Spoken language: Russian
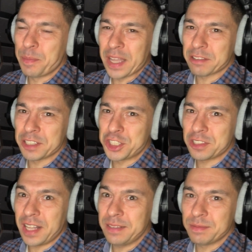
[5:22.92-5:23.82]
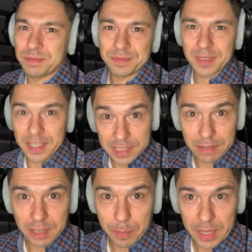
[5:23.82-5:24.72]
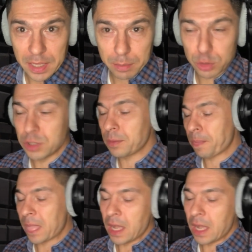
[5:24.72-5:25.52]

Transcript: пятого числа, завтра пятое будет,